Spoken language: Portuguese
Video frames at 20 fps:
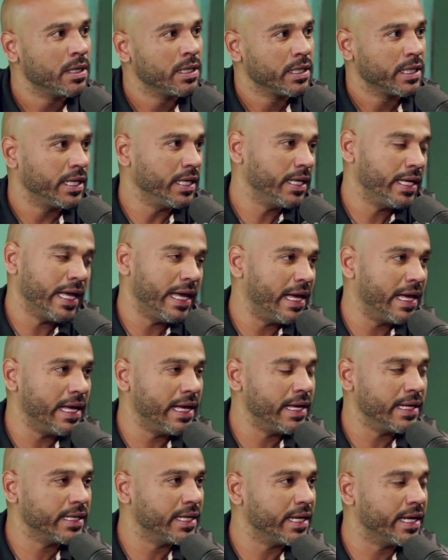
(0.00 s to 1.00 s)
que
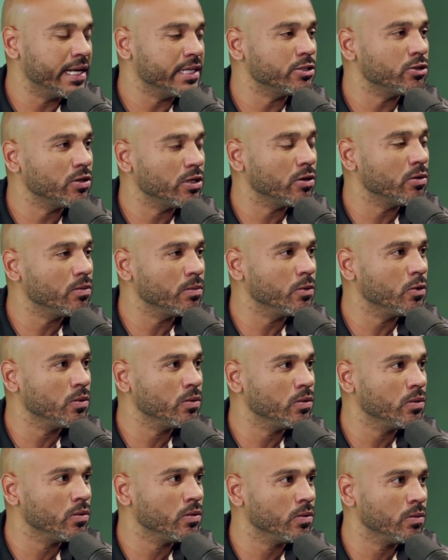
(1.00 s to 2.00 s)
quer, que quer se tornar um,
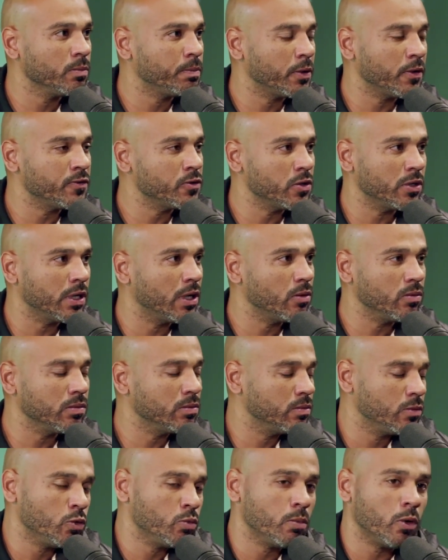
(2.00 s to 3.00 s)
um, um profissional,
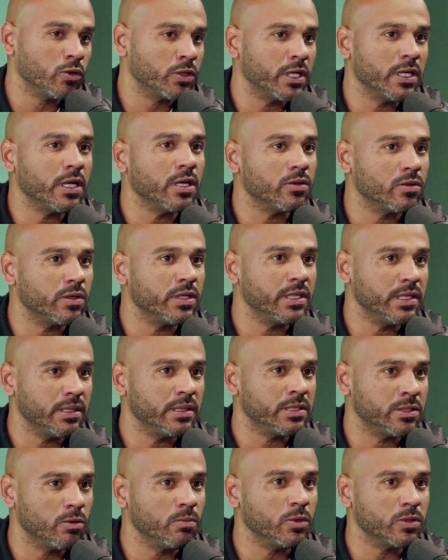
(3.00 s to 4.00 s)
um, um, bom treinador. E,
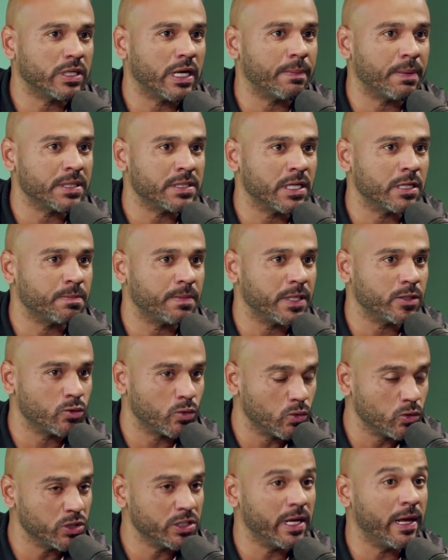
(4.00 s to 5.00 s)
e são muito capacitados para isso.
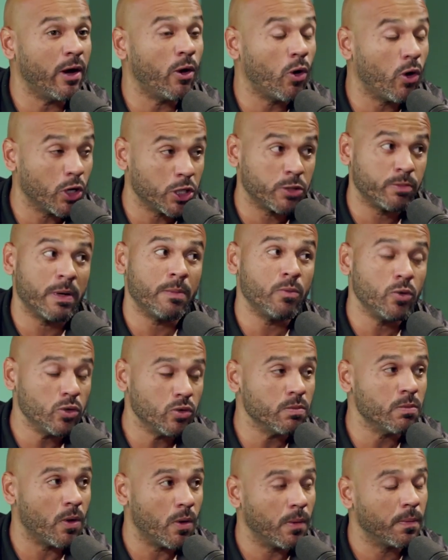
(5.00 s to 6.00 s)
O curso é ótimo, é
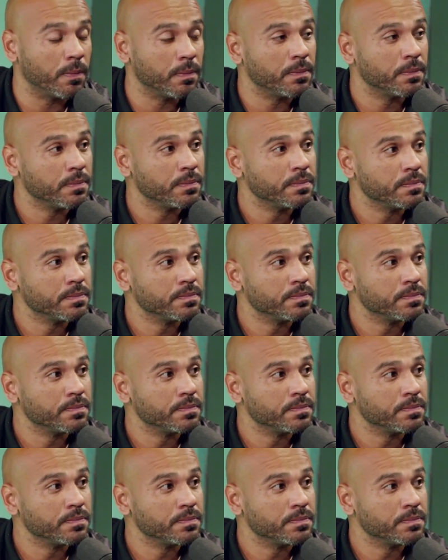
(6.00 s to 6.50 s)
muito bom. Então,